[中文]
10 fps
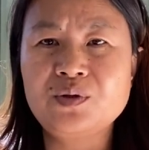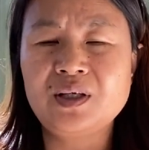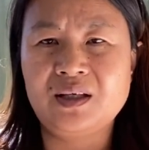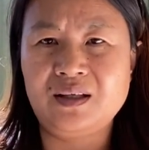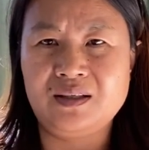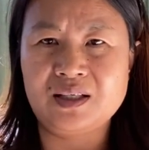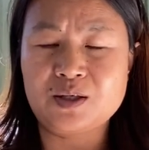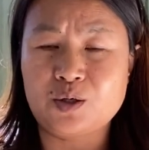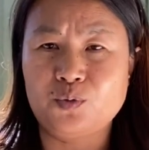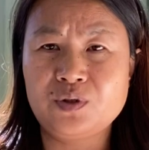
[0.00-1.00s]
的人，你这个
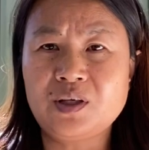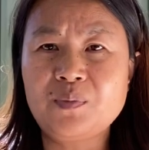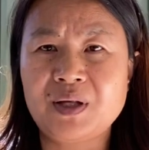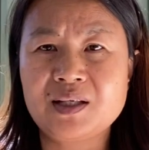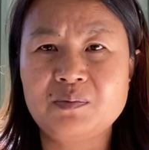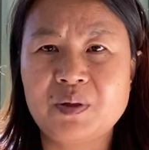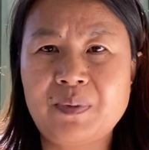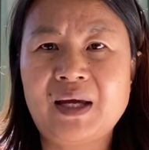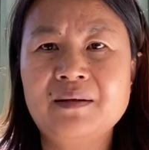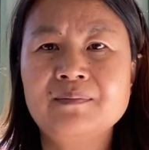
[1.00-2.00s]
虫子招米了怎么办？